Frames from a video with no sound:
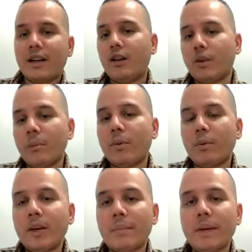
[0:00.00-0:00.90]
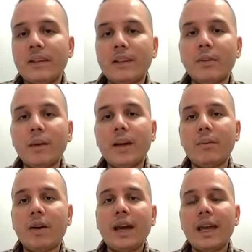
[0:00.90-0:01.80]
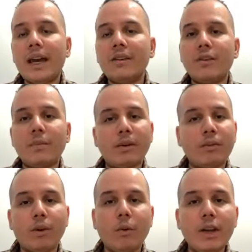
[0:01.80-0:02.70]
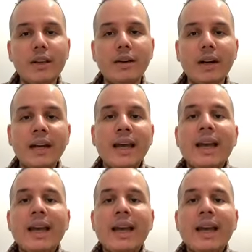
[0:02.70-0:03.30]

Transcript: que es lo que popularmente denominamos calle ancha el Paseo de Bolívar,